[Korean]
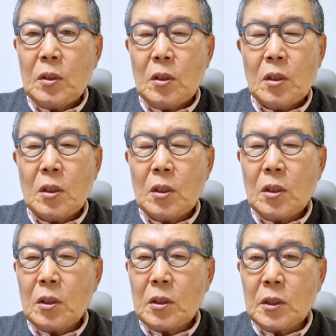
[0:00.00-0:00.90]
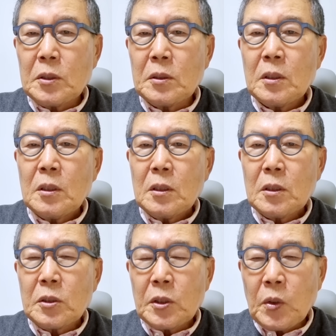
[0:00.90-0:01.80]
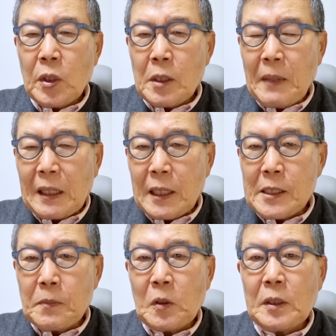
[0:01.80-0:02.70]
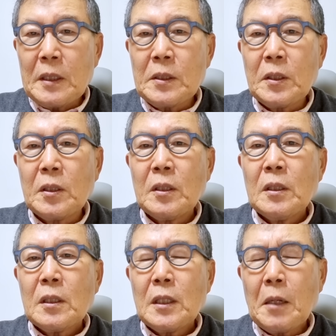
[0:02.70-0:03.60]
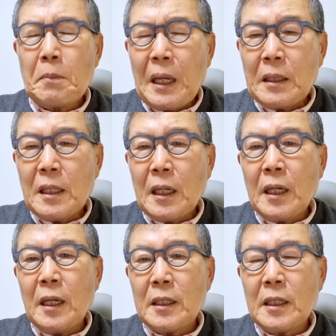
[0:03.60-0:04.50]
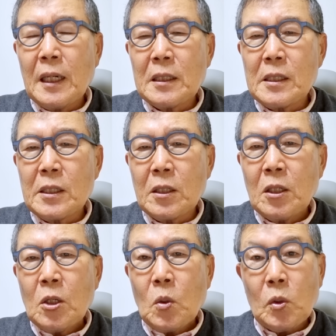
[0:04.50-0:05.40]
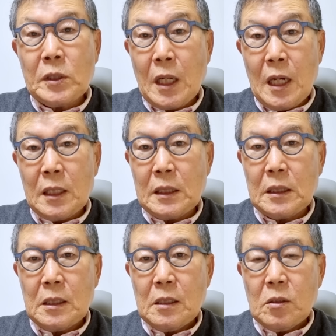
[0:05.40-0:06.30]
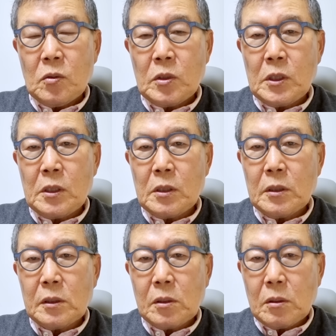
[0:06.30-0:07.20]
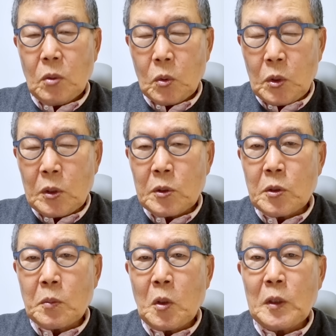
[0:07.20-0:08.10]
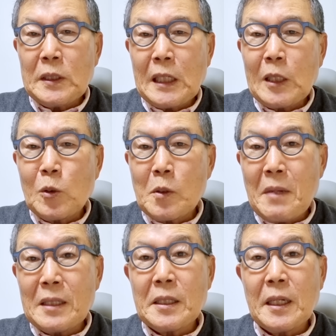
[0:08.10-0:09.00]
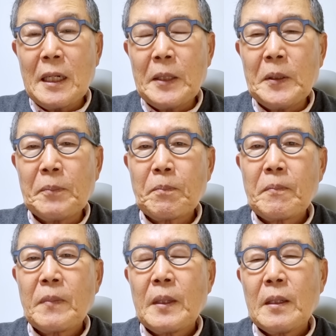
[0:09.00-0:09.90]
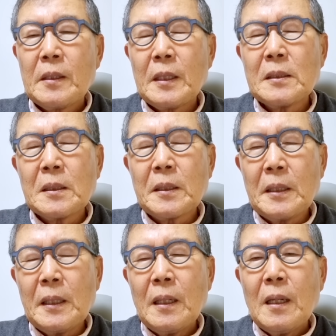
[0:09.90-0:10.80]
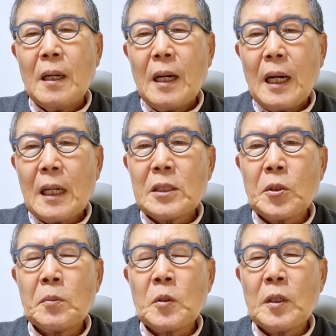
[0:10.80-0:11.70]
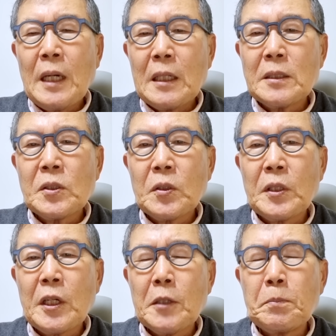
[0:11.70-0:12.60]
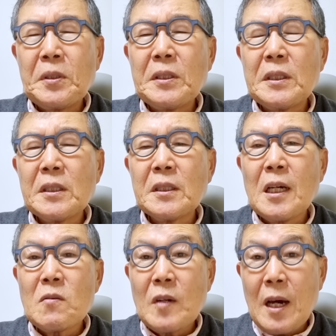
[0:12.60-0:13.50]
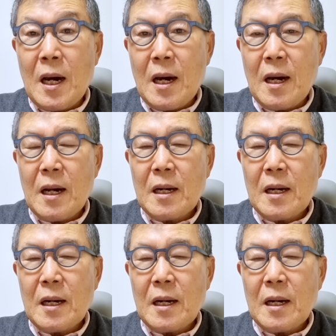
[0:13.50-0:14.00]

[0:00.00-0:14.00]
어, 그런 그런 교회를 만나지 못해서 그냥 맨 땅에 헤딩하듯이 고생하는 우리 동료들도 목회자들도 많잖아요. 그랬을 때 아, 그러므로 나는 저들에게 빚진 자구나.